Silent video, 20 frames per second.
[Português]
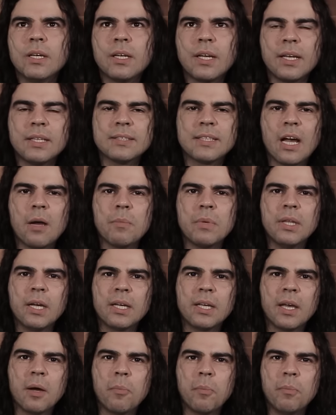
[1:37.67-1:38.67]
Quem sabe
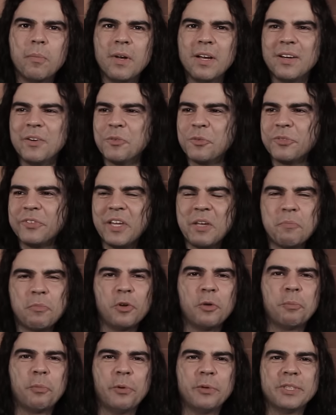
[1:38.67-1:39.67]
daqui a um
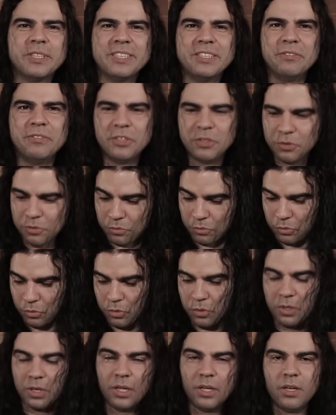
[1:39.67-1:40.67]
tempo depois desse vídeo, eu não
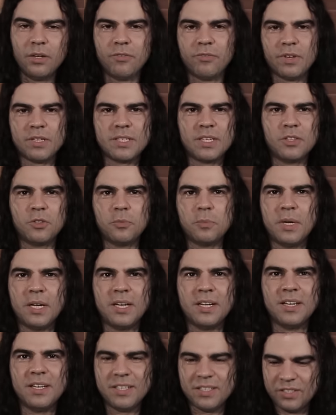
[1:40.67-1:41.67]
estou fazendo
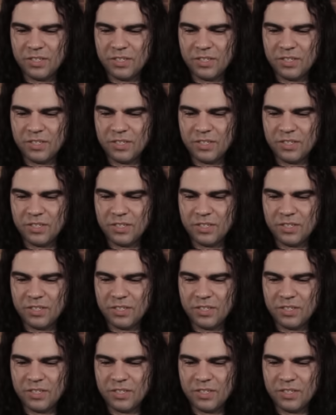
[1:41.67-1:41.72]
uma.